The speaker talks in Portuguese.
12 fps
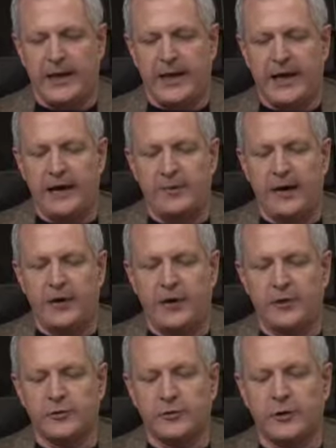É a
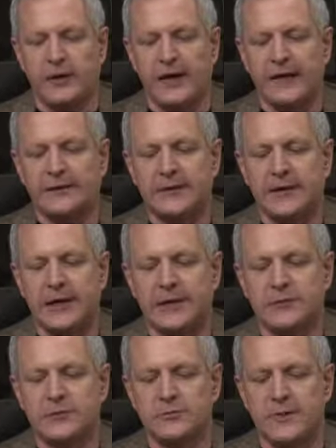maior goleada
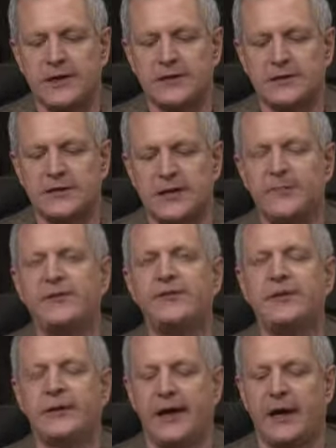de uma
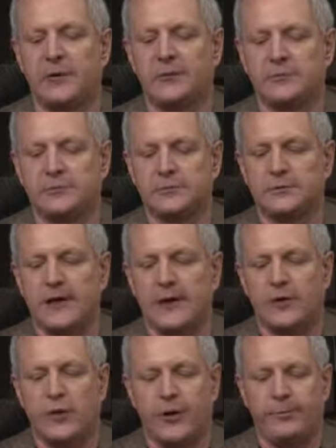semifinal da
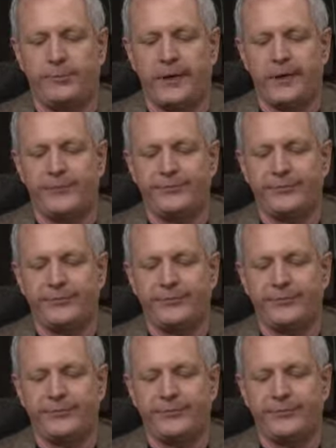Copa.